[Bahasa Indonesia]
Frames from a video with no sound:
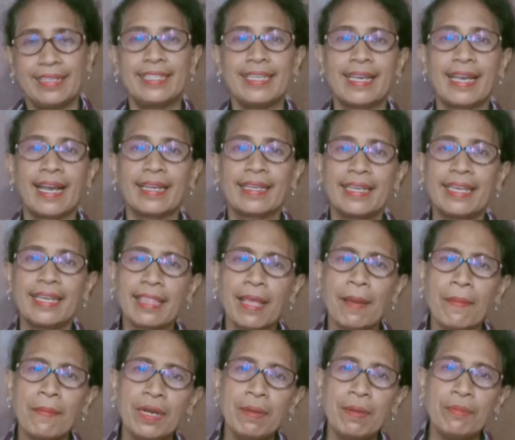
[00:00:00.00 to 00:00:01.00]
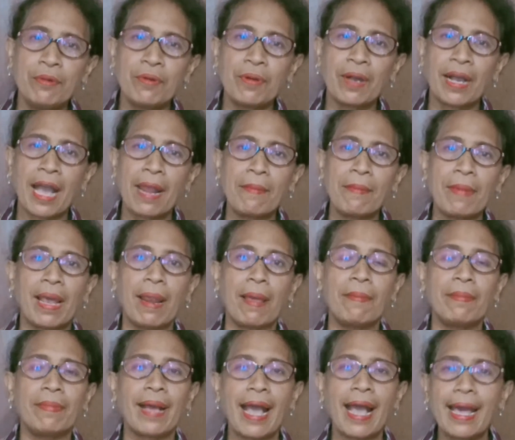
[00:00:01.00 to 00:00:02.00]
Jika kita menemukan
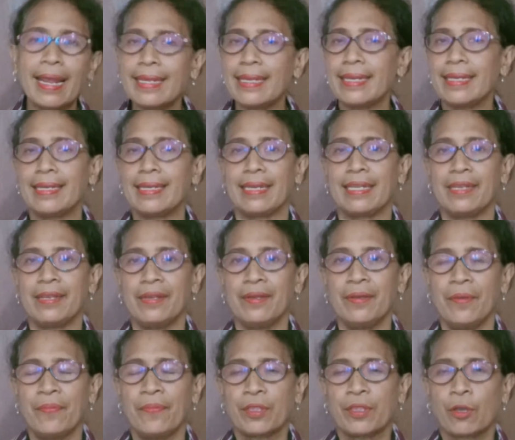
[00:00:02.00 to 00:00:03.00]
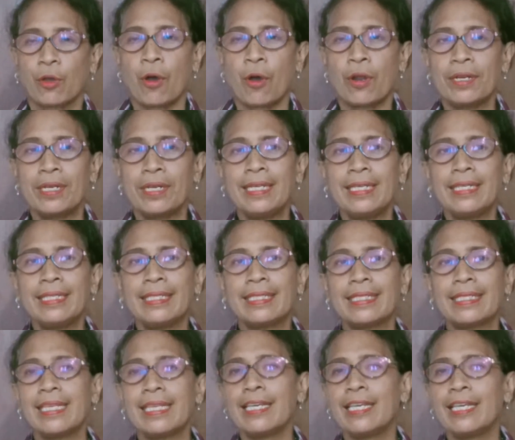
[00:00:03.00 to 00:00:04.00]
malam hari ini kondisi